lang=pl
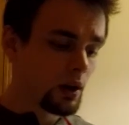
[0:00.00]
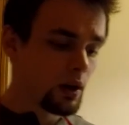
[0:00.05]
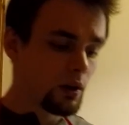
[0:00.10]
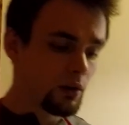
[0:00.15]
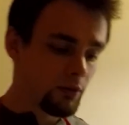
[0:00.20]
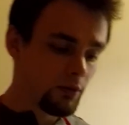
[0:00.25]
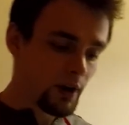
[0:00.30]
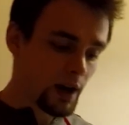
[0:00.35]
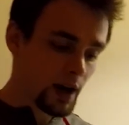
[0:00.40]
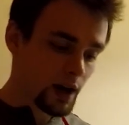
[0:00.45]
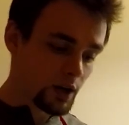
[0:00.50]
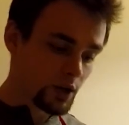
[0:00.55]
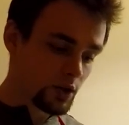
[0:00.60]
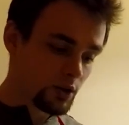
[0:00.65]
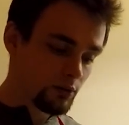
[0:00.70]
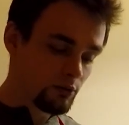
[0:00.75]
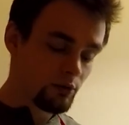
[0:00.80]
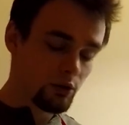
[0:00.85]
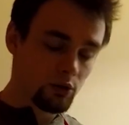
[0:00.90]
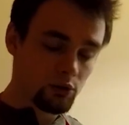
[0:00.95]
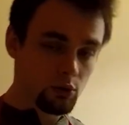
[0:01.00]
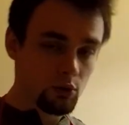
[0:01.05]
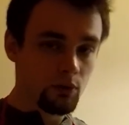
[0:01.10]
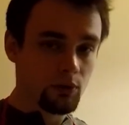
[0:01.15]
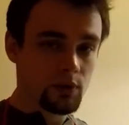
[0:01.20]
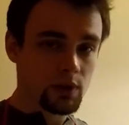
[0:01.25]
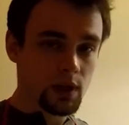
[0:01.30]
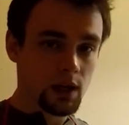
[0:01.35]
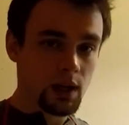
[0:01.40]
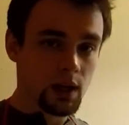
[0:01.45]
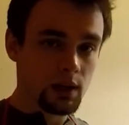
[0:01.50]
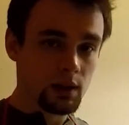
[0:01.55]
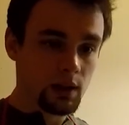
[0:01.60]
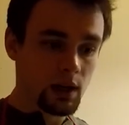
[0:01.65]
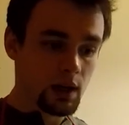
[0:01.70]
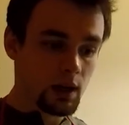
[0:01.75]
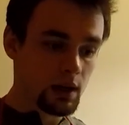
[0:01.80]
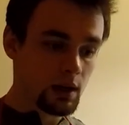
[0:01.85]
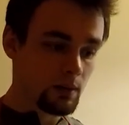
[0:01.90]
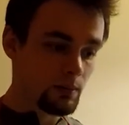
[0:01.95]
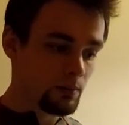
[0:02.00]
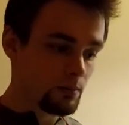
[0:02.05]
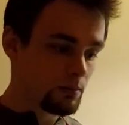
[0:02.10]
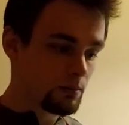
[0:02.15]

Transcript: farsz w lodówce na